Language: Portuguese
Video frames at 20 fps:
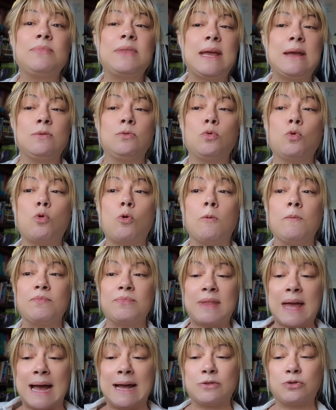tendo
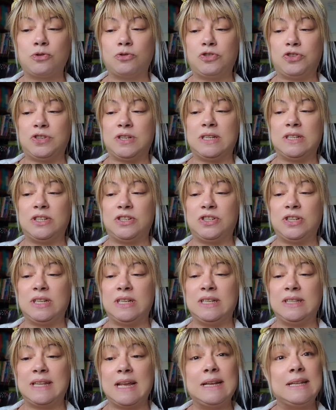contato de, de
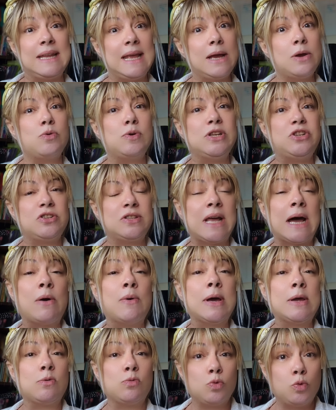entender que o
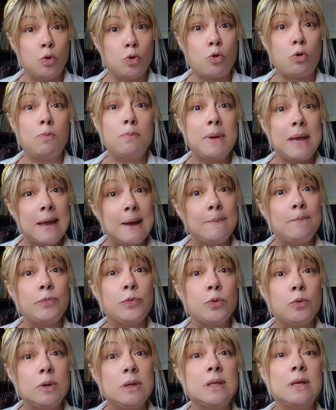edital era um
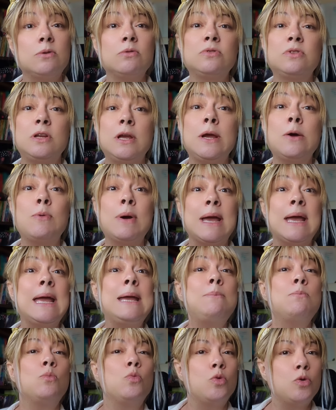documento, então eu
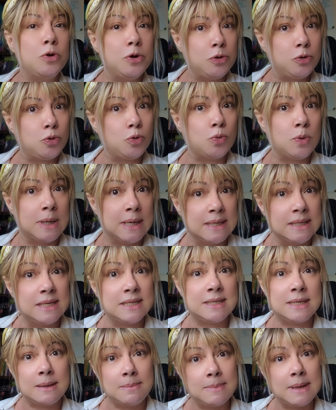errei muito
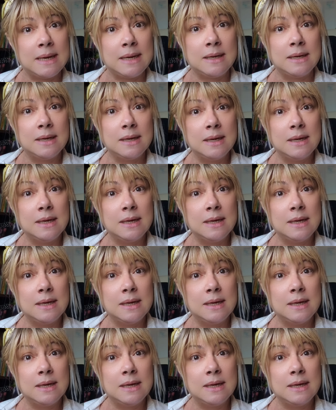antes também.